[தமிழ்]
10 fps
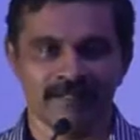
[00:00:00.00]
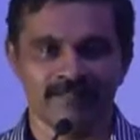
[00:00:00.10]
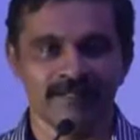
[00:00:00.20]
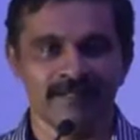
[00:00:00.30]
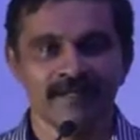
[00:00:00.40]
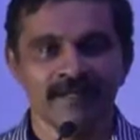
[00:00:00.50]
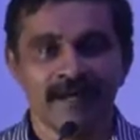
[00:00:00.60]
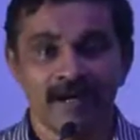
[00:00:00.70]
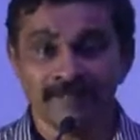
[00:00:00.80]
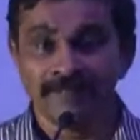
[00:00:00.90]
கருதி
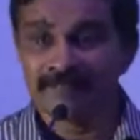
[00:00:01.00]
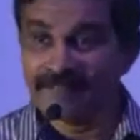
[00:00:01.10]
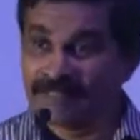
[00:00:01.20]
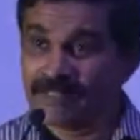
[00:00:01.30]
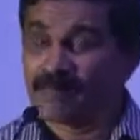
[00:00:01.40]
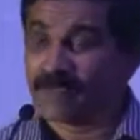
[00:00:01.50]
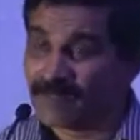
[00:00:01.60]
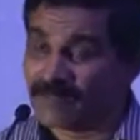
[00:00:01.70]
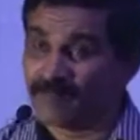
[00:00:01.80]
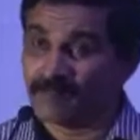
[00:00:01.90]
அது இந்திய
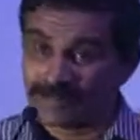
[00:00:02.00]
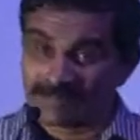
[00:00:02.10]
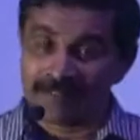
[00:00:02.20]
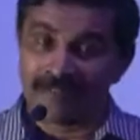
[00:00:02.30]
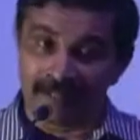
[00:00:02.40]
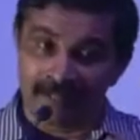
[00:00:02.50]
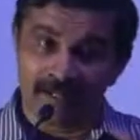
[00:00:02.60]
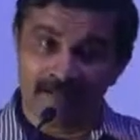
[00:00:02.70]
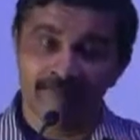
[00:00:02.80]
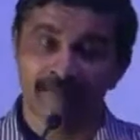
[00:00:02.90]
மக்கள் மத்தியில்
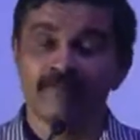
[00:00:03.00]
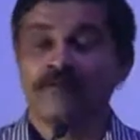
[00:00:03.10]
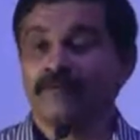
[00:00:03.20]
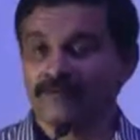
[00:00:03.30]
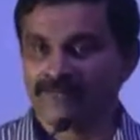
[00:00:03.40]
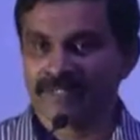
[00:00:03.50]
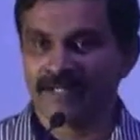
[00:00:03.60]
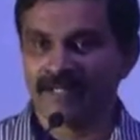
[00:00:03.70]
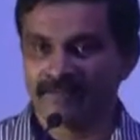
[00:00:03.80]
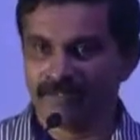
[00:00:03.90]
அனைவருக்கும்
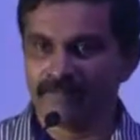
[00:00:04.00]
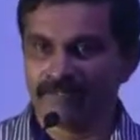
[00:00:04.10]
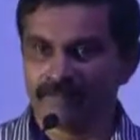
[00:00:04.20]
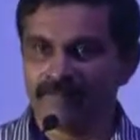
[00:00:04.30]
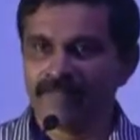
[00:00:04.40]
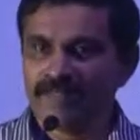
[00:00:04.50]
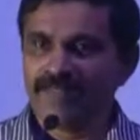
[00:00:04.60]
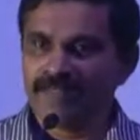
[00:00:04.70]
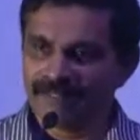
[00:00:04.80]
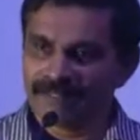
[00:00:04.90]
சென்றடைய வேண்டும் என்றும்
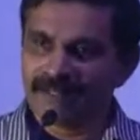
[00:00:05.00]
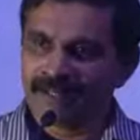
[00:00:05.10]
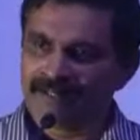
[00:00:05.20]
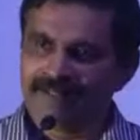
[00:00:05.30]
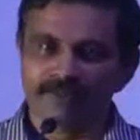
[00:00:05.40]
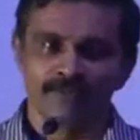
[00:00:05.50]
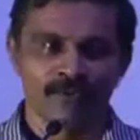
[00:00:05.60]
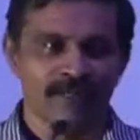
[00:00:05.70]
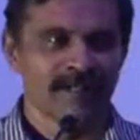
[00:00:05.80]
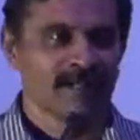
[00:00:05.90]
இன்றைய காலகட்ட
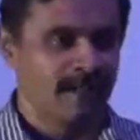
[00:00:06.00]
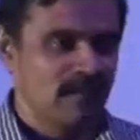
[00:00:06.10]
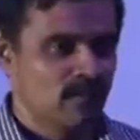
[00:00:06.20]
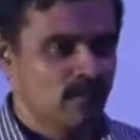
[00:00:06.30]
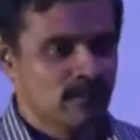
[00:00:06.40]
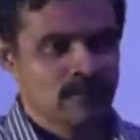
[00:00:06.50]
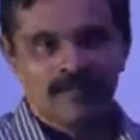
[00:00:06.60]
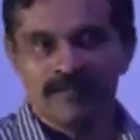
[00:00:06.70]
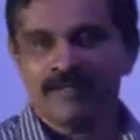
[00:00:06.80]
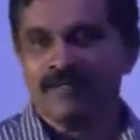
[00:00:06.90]
சூழ்நிலையில் அன்பு
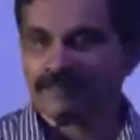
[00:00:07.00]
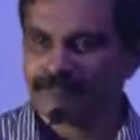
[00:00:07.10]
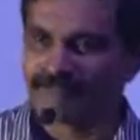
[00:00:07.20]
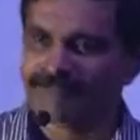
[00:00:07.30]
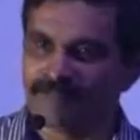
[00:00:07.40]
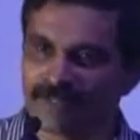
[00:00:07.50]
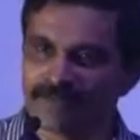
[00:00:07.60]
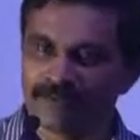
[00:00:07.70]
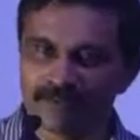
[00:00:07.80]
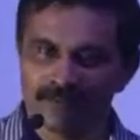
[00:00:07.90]
ப்ளஸ்
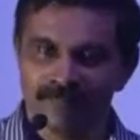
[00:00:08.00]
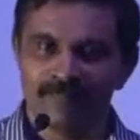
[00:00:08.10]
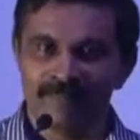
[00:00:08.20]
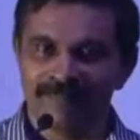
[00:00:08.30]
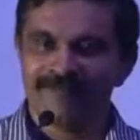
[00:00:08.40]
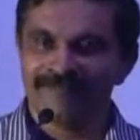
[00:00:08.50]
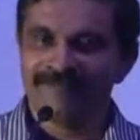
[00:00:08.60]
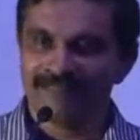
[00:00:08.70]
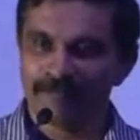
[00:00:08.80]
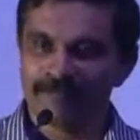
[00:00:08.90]
மனதுருக்கம்
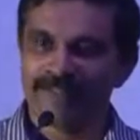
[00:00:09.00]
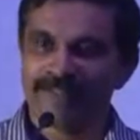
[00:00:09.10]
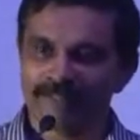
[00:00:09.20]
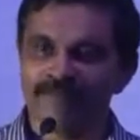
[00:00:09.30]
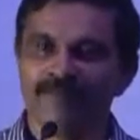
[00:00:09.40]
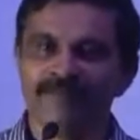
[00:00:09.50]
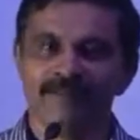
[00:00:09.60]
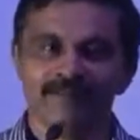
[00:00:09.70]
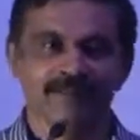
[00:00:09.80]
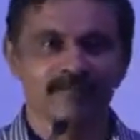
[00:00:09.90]
எப்படி இருக்கும் என்று